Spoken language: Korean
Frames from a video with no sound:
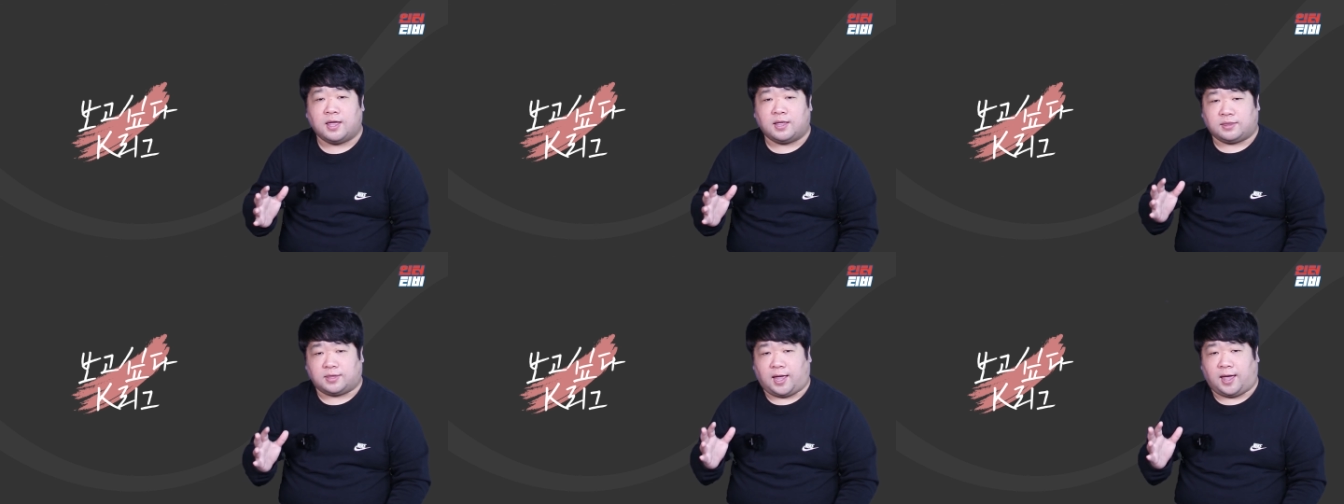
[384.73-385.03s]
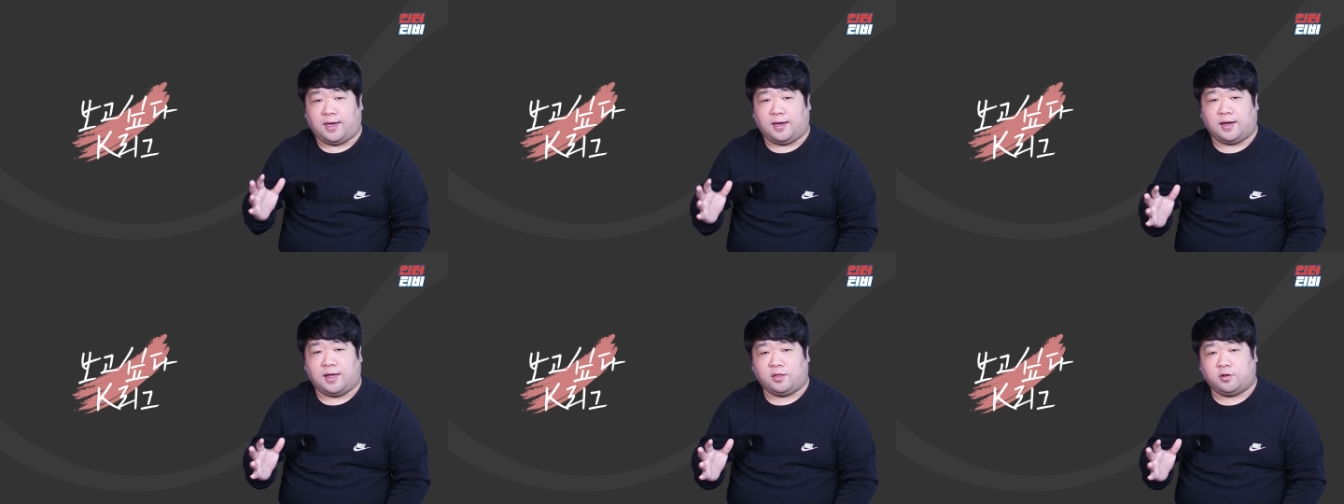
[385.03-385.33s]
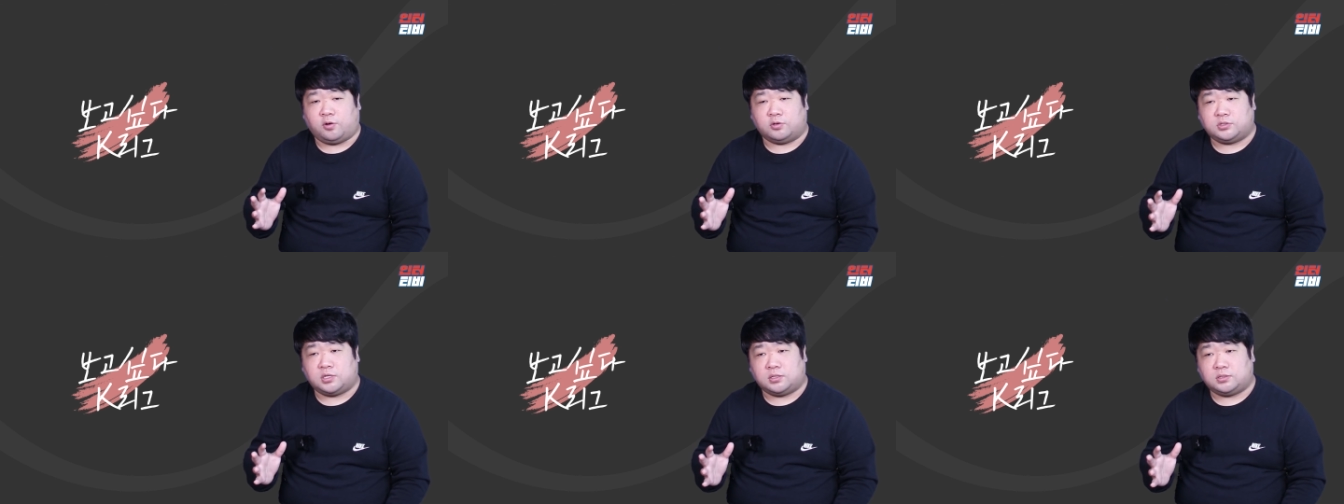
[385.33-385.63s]
다양한
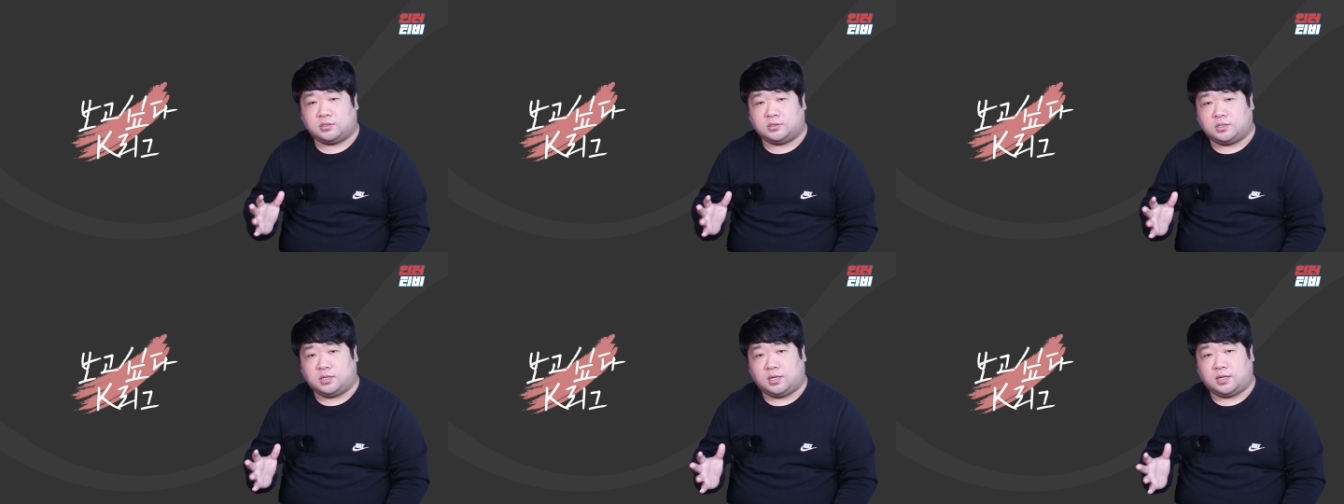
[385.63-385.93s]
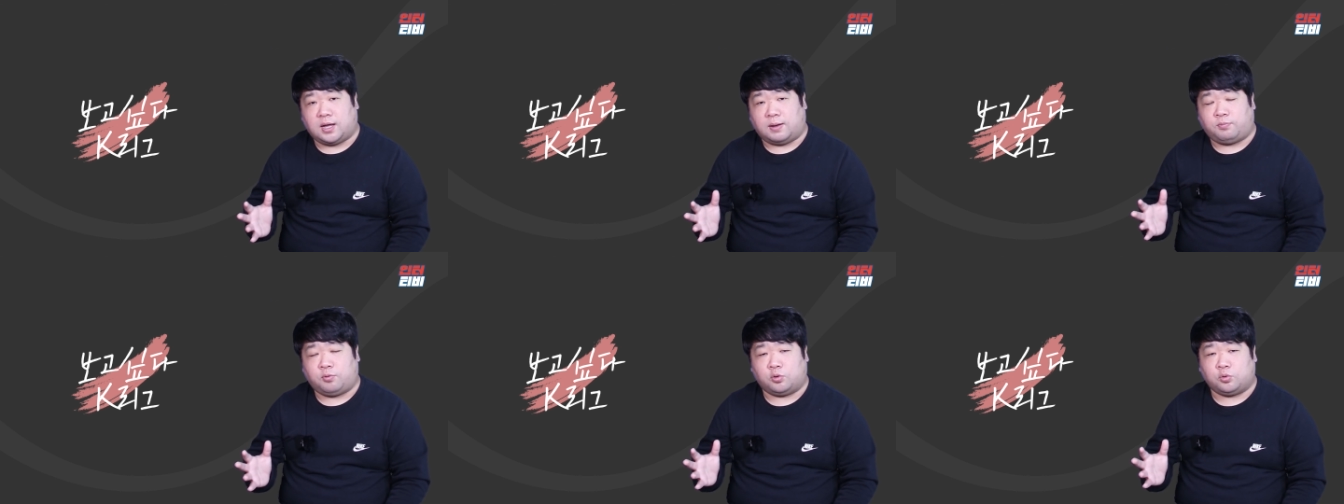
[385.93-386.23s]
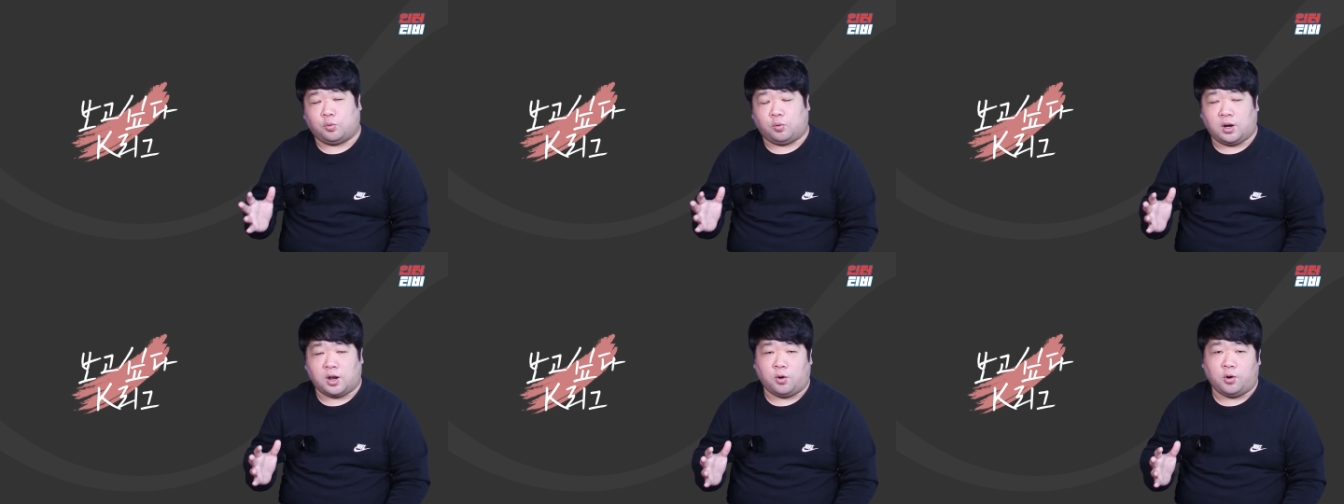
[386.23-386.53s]
콘텐츠들이
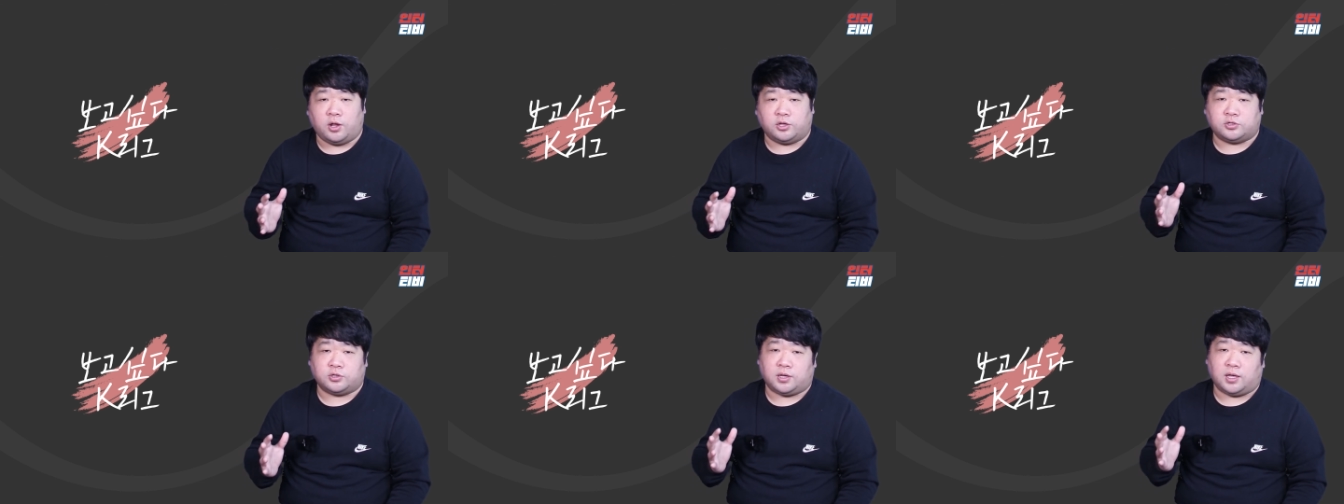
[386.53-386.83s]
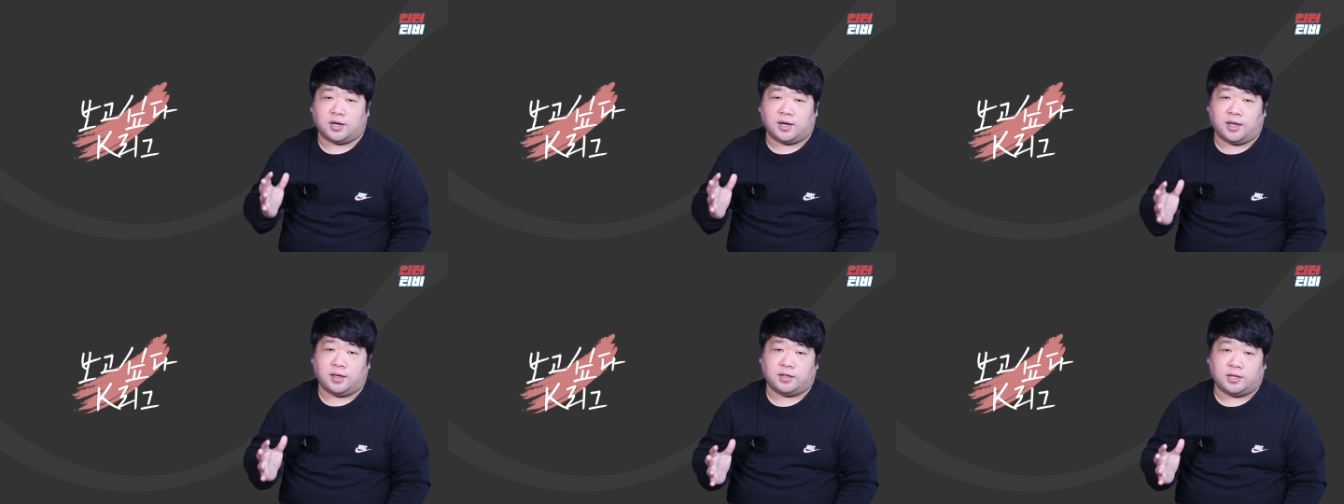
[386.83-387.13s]
앞으로도 올라올 예정이니까,